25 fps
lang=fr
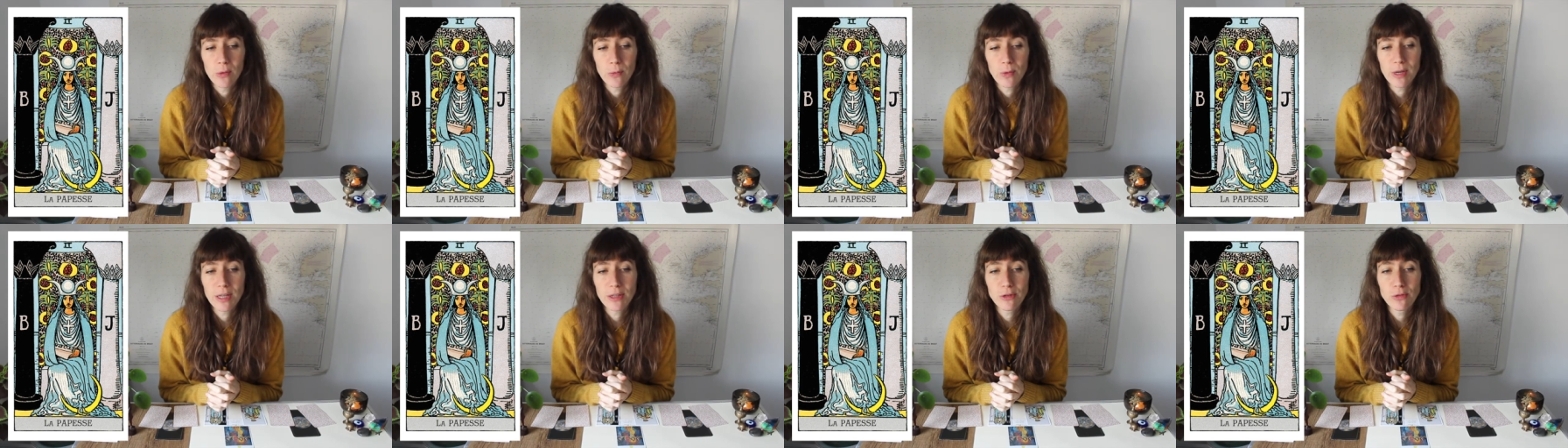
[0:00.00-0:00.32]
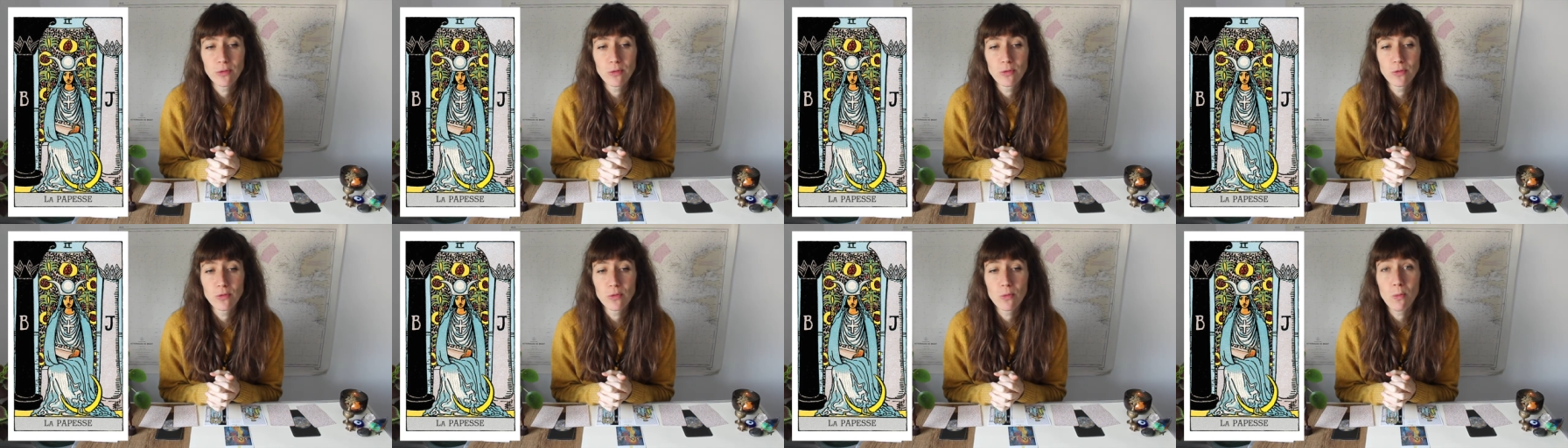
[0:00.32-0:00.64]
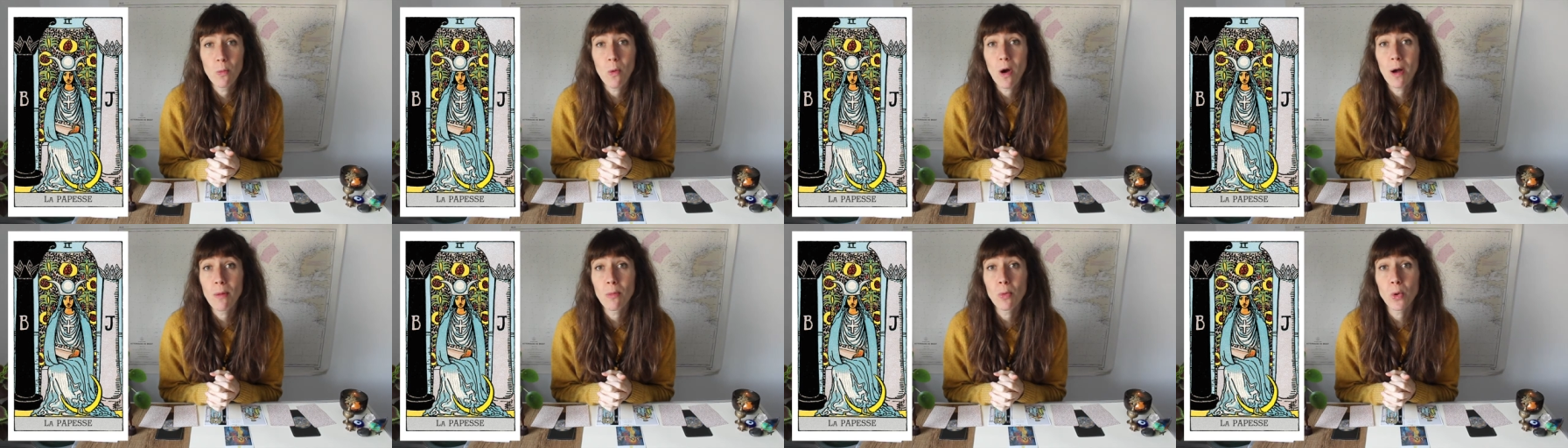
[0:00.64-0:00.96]
ouais, de, de,
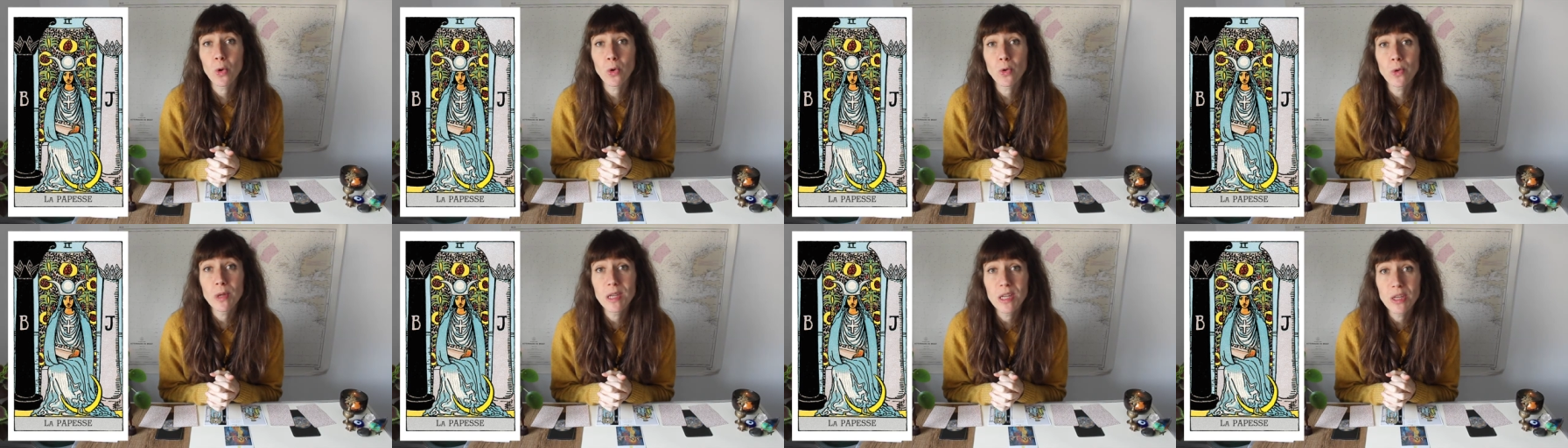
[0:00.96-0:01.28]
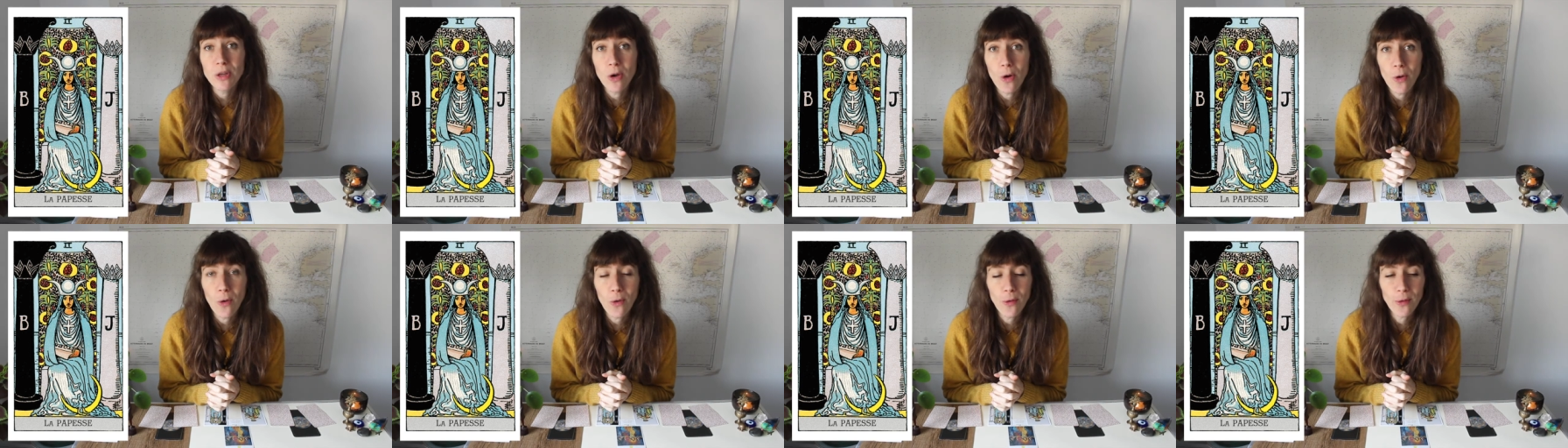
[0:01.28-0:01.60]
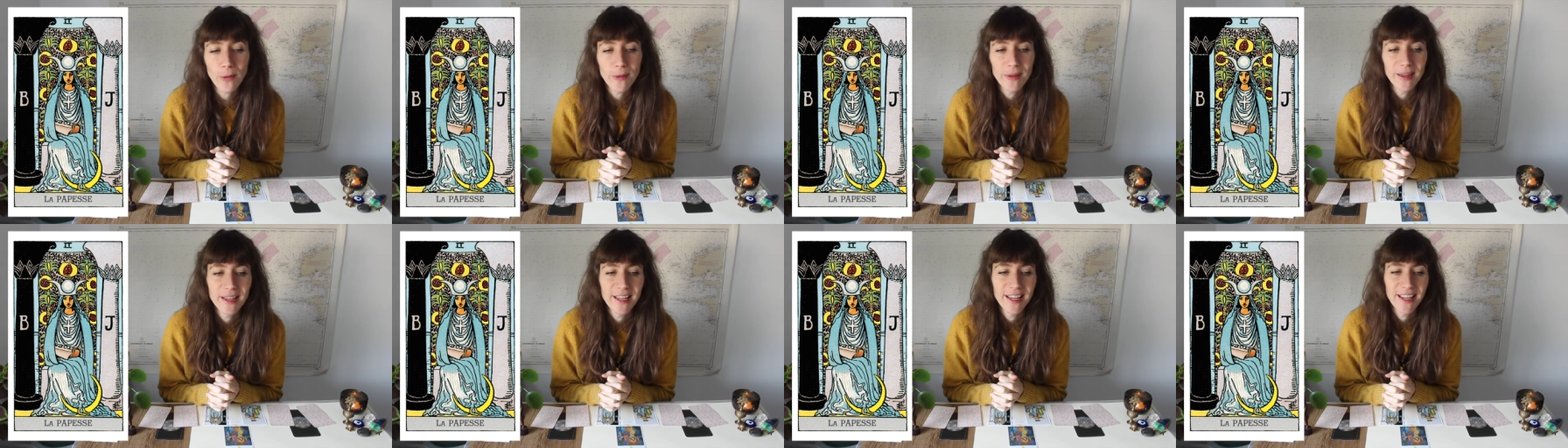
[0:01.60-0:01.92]
moins
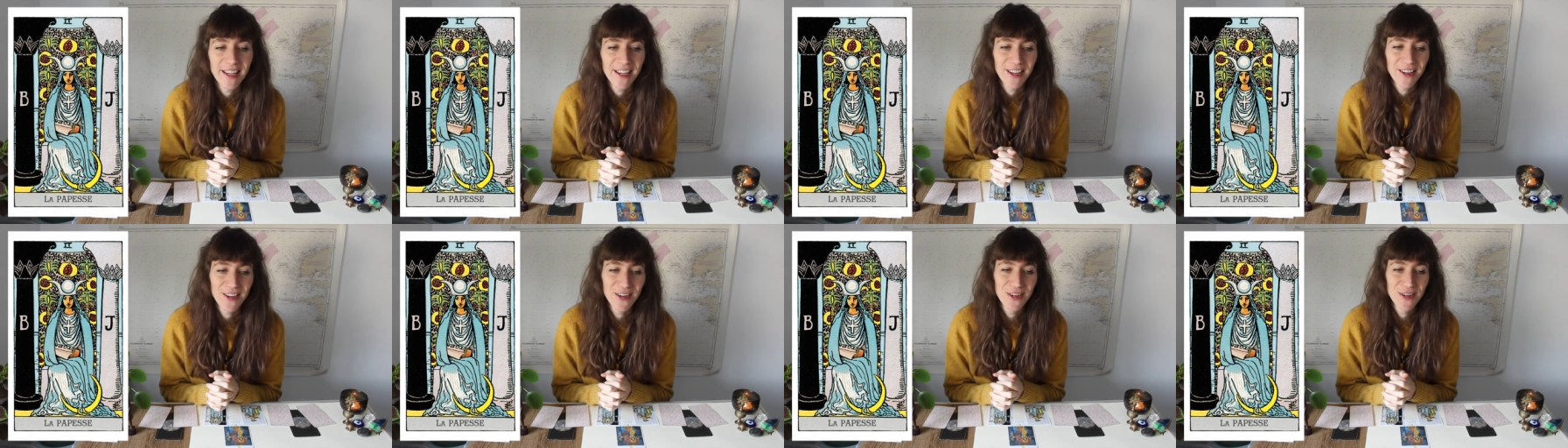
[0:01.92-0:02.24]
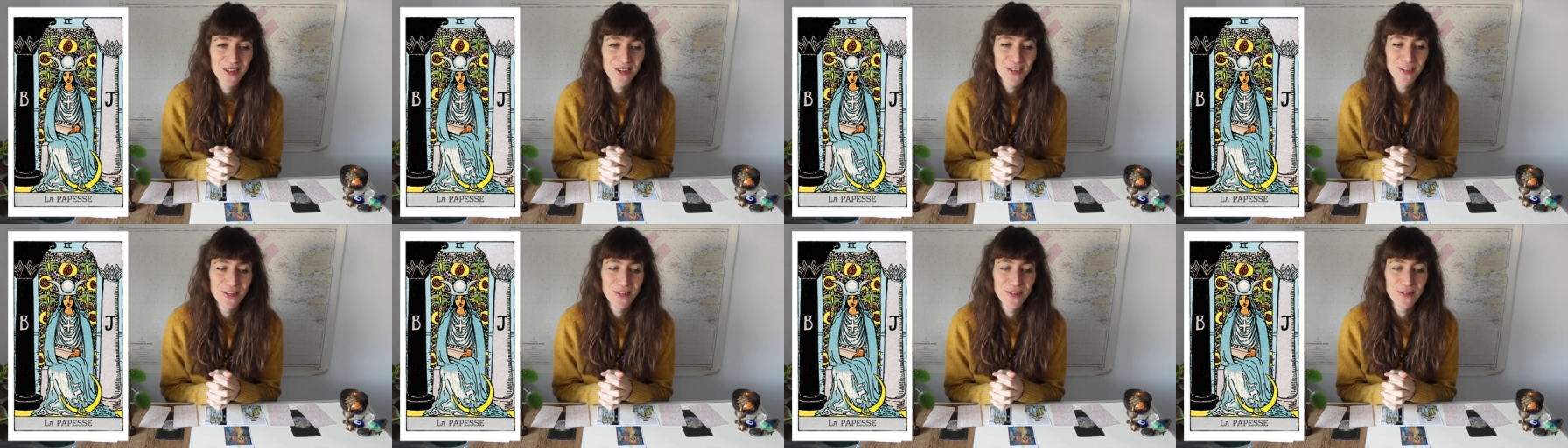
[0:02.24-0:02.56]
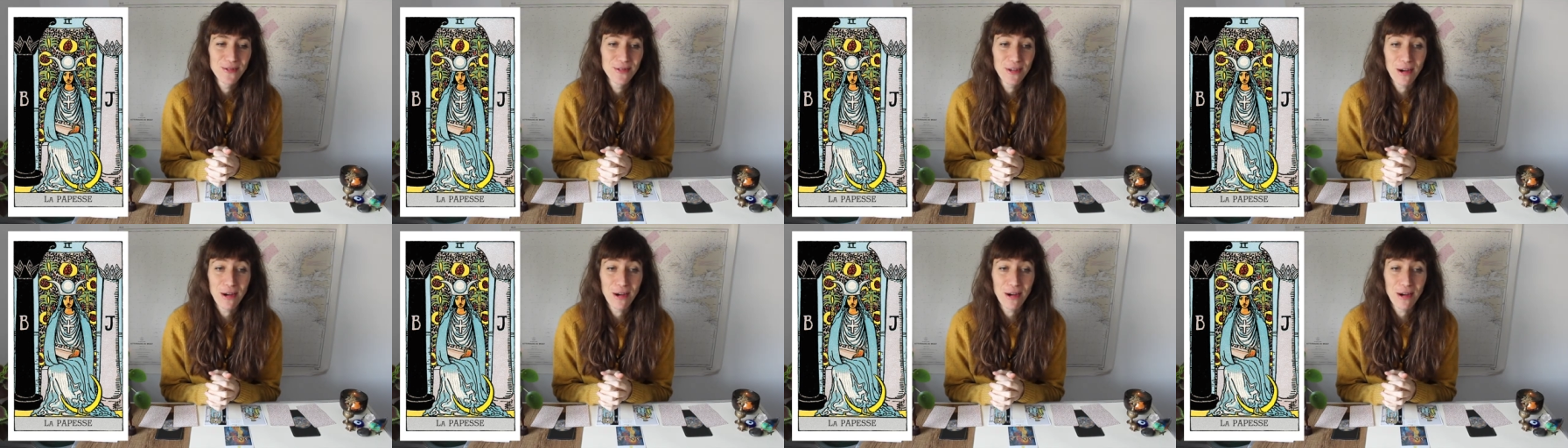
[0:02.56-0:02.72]
bruyant, de